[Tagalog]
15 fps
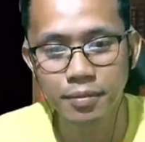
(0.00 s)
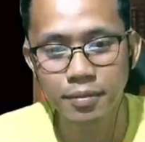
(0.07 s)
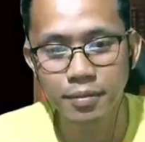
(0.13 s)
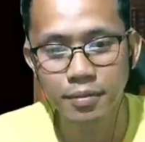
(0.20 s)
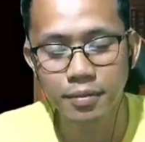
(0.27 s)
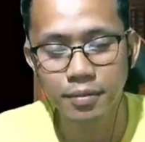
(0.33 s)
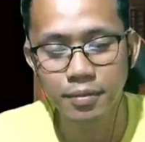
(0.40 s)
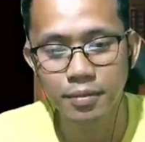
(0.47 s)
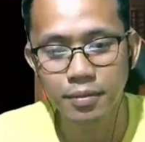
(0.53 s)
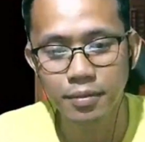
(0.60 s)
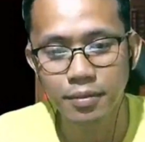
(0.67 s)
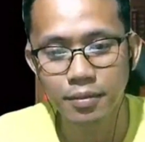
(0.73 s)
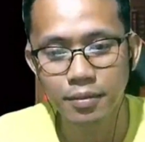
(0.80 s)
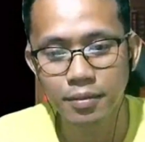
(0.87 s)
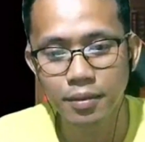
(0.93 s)
So, yung mga
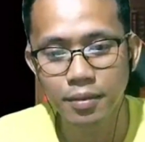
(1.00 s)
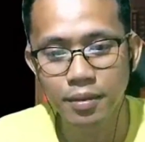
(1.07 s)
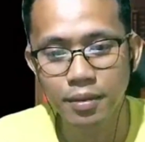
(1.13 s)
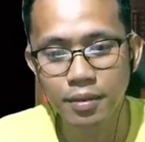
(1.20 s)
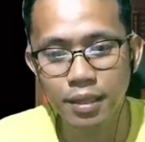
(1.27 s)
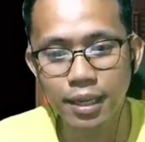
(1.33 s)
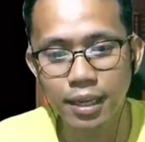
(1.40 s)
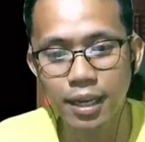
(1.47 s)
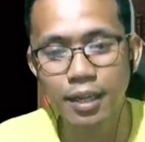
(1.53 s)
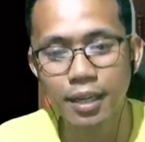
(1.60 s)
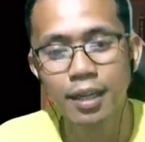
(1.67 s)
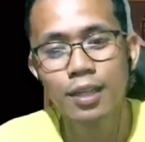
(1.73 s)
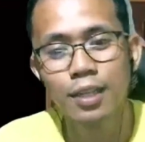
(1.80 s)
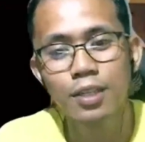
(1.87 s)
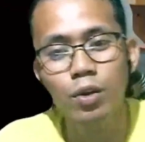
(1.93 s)
image. Ayan.
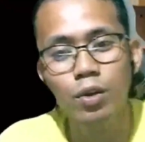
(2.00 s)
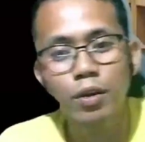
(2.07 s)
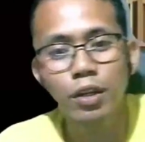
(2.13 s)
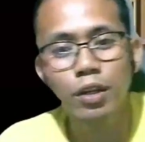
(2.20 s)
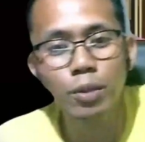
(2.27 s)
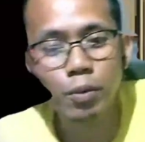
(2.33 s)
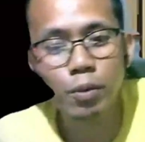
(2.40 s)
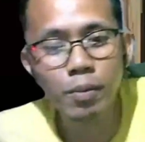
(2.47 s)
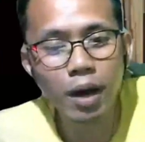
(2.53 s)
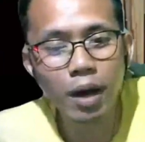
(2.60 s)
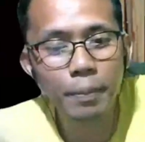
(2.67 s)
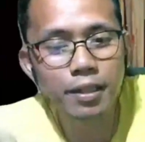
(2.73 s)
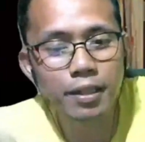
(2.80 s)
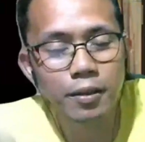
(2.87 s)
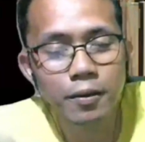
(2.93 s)
So, ito po mga
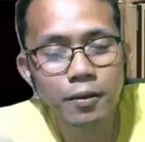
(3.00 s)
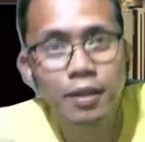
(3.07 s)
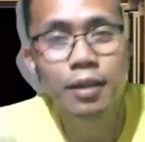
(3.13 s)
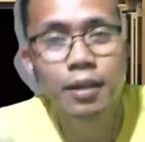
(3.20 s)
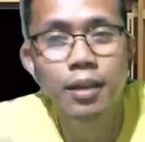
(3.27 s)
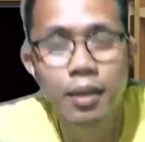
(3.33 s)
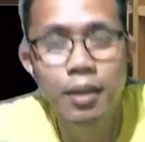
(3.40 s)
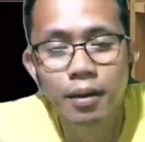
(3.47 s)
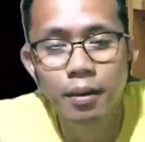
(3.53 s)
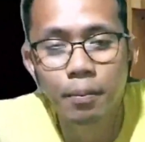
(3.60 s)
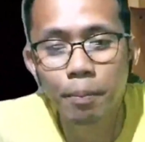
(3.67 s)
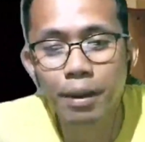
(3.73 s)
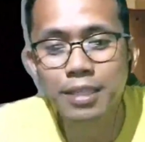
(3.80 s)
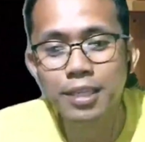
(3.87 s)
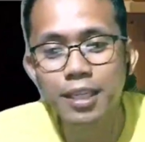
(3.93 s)
kapatid, no?
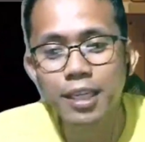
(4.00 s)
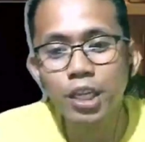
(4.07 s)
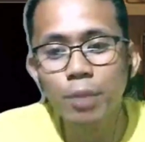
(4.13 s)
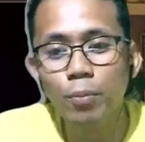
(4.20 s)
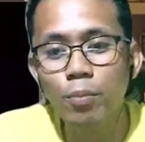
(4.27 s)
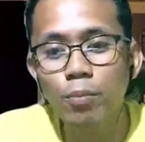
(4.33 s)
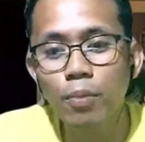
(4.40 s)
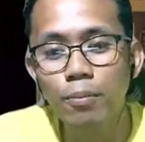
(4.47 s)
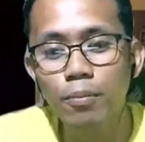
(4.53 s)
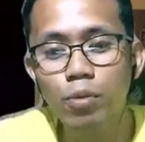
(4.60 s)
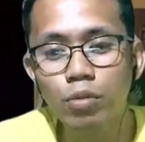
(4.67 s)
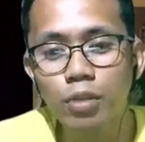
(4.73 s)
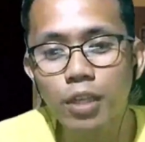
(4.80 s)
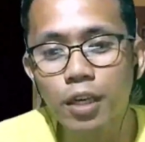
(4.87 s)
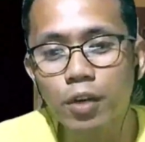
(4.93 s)
Pansinin niyo po
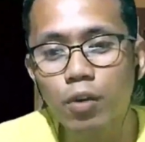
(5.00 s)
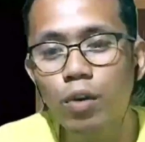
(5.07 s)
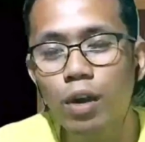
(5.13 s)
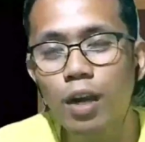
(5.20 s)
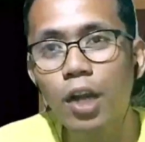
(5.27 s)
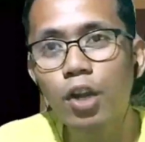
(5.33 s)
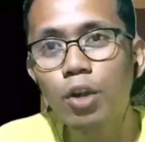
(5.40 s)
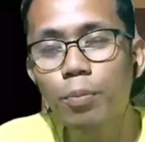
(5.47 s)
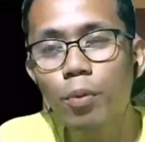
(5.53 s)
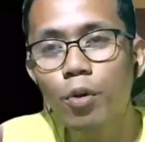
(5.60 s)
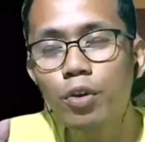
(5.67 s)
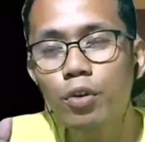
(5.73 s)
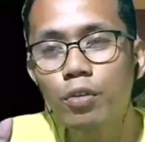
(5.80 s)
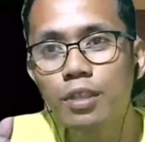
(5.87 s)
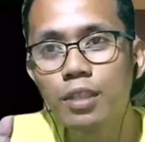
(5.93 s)
mabuti kung ano po
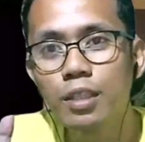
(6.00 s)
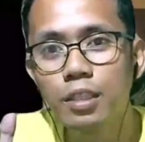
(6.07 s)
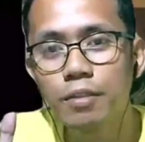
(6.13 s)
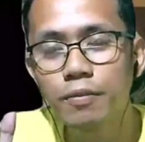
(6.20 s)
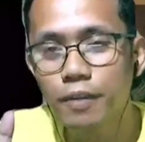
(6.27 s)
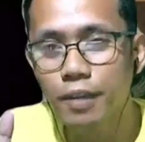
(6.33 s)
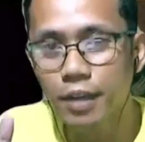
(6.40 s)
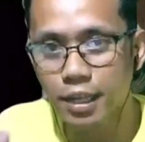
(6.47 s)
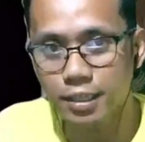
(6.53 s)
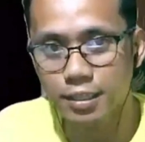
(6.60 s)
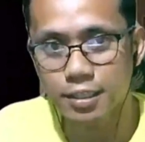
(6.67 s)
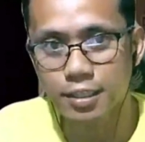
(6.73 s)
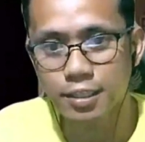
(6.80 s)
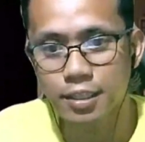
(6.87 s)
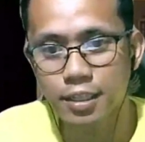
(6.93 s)
yung
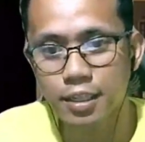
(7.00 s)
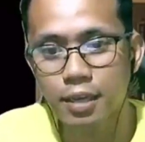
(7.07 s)
difference